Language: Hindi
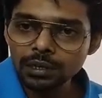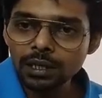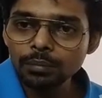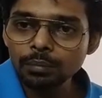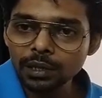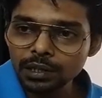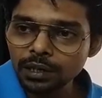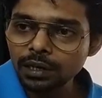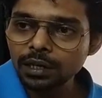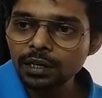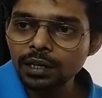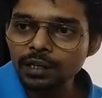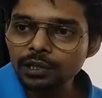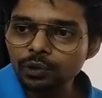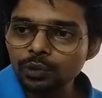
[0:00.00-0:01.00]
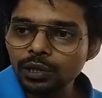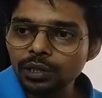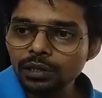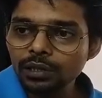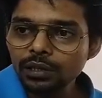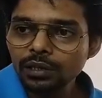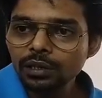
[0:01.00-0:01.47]
ये मदर की डेथ हुई
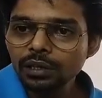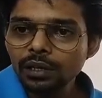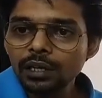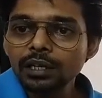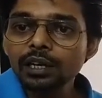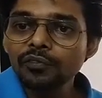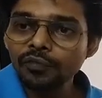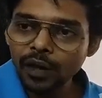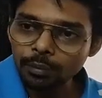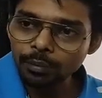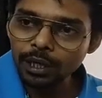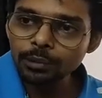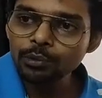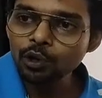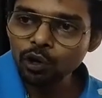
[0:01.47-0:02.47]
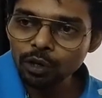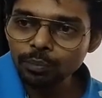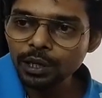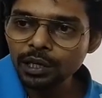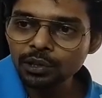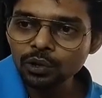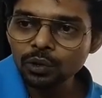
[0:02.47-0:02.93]
इनके फैमिली में और
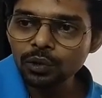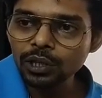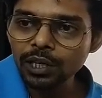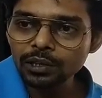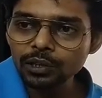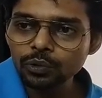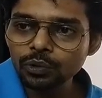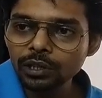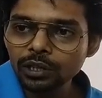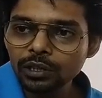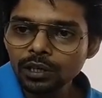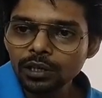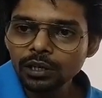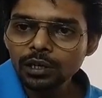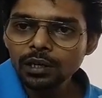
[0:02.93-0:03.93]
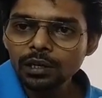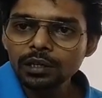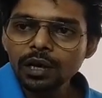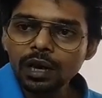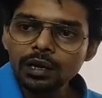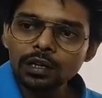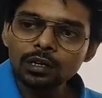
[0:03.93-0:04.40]
भी एक दो डेथ हुई
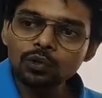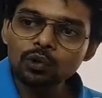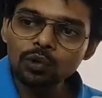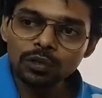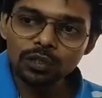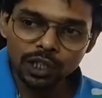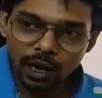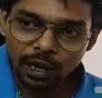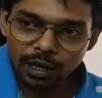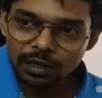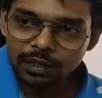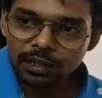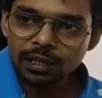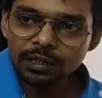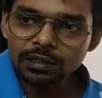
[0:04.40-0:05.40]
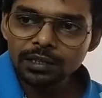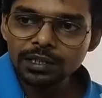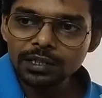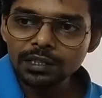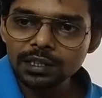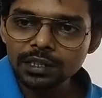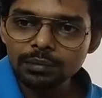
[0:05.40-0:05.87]
ना इनको जाने दिया
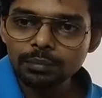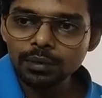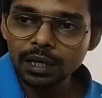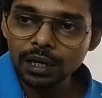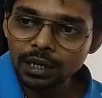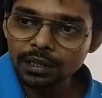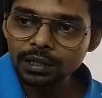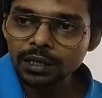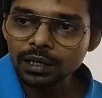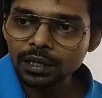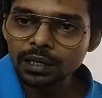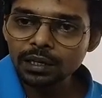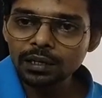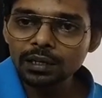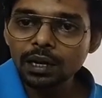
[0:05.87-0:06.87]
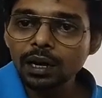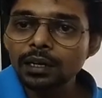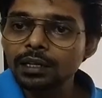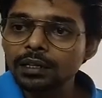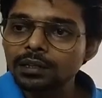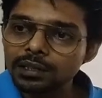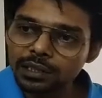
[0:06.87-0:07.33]
किसी से मिलने दिया गया ना
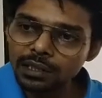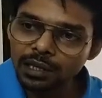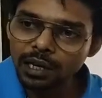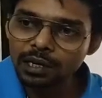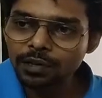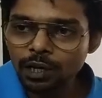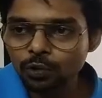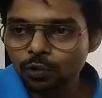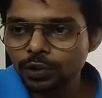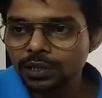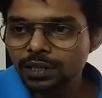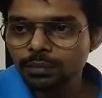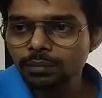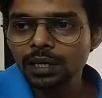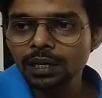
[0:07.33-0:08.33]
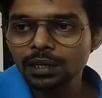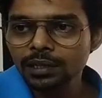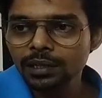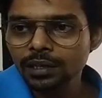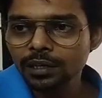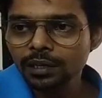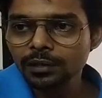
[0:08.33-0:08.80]
ही किसी घर वालों को इनसे मिलने
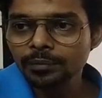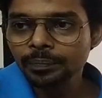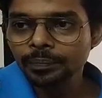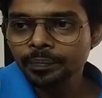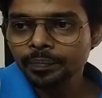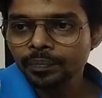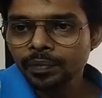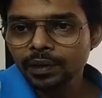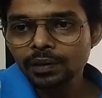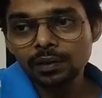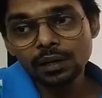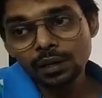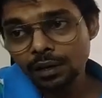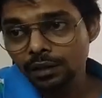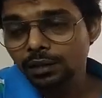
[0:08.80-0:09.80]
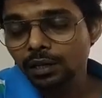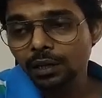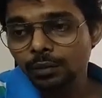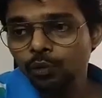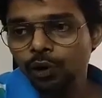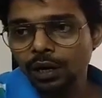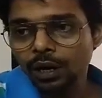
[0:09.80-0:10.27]
दिया गया ये
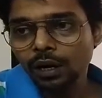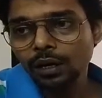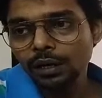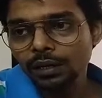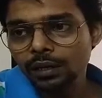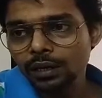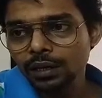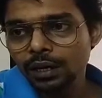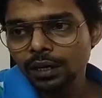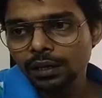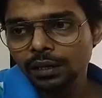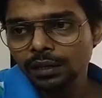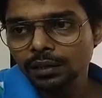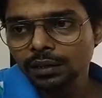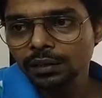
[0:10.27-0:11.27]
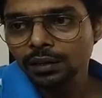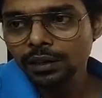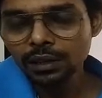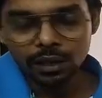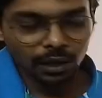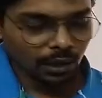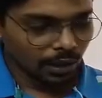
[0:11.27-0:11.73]
इतने बुरे हाल इनके कर रखे
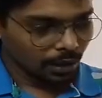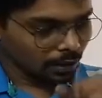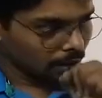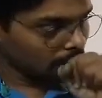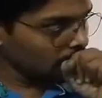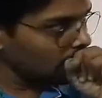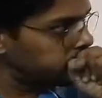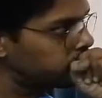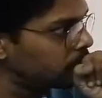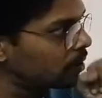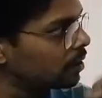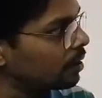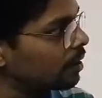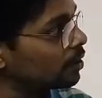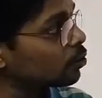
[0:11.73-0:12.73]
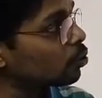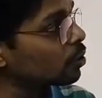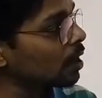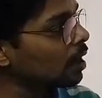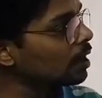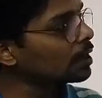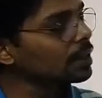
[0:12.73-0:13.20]
थे इनको
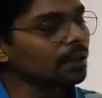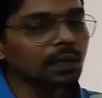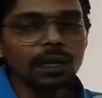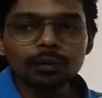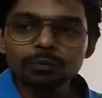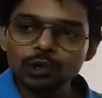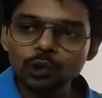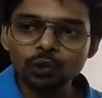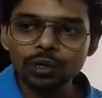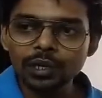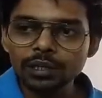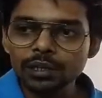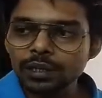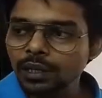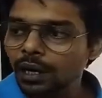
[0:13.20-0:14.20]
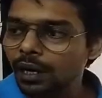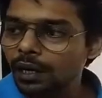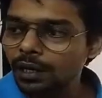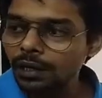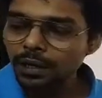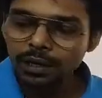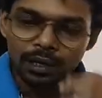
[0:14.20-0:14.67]
कहा गया कि हम छोड़ने
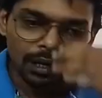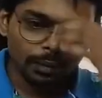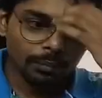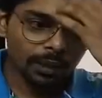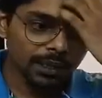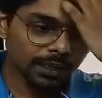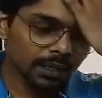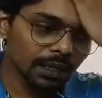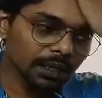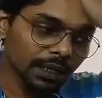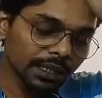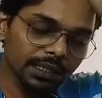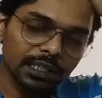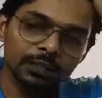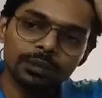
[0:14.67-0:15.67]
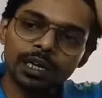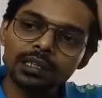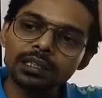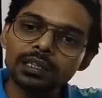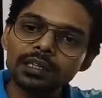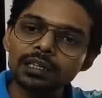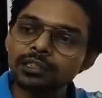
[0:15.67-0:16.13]
तैयार हैं बस इतनी सी
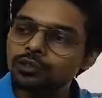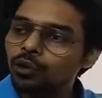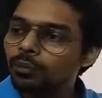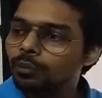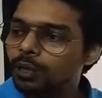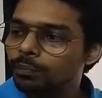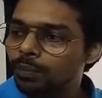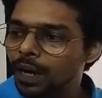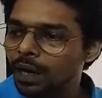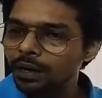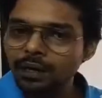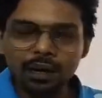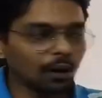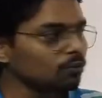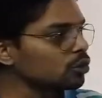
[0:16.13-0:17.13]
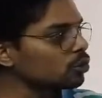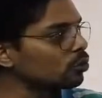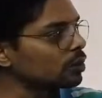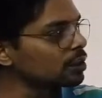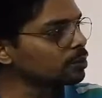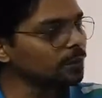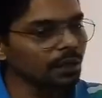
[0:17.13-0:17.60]
बात है कि ये जो हमने ब्लैक हाउस
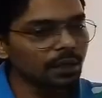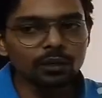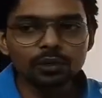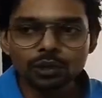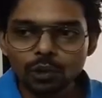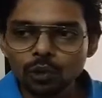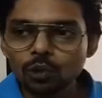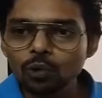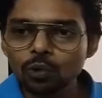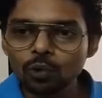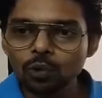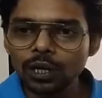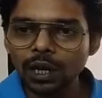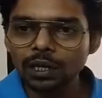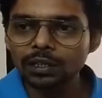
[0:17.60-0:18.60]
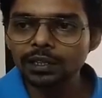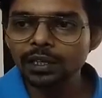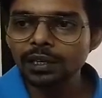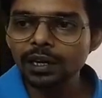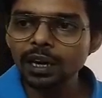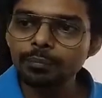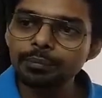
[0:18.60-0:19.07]
होल्ड में ये जो लोगों को डाल
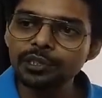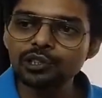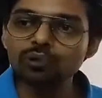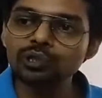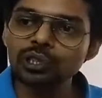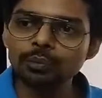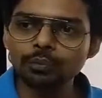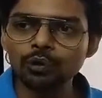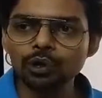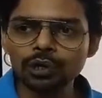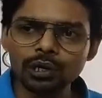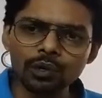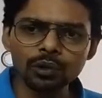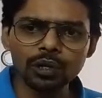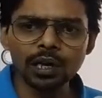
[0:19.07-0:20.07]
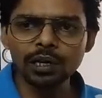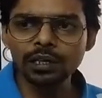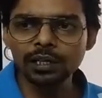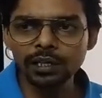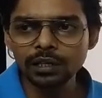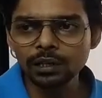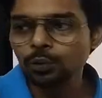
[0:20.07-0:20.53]
दिया है आप इसको सपोर्ट करो यहाँ
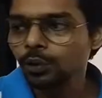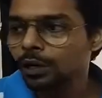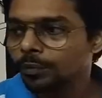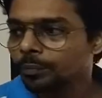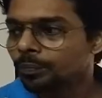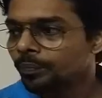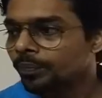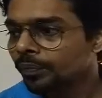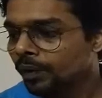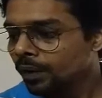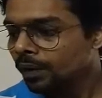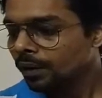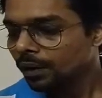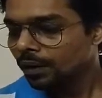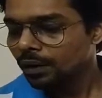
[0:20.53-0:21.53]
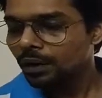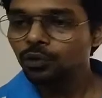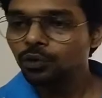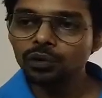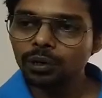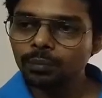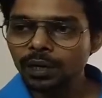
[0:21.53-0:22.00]
ये ठीक हुआ
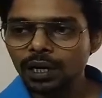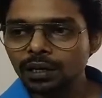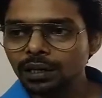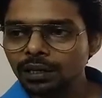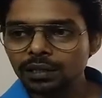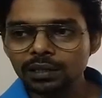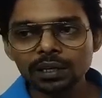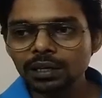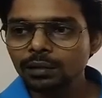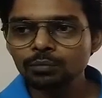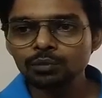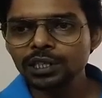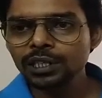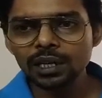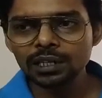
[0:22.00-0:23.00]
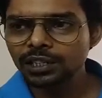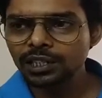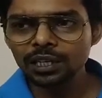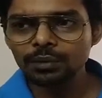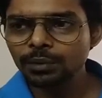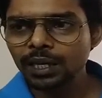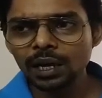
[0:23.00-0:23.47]
इन्होंने मना कर दिया कि मुझे
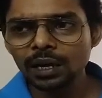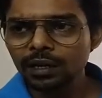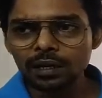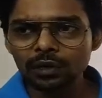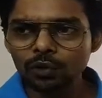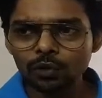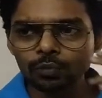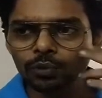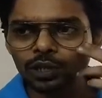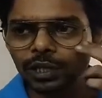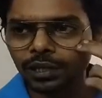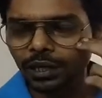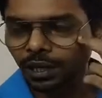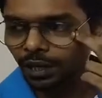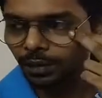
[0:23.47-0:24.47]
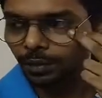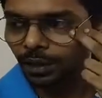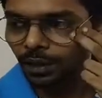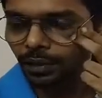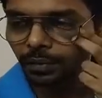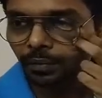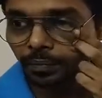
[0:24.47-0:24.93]
जेल में डाले रखो मुझे नहीं आना
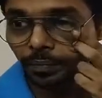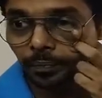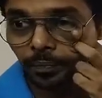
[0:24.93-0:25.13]
बाहर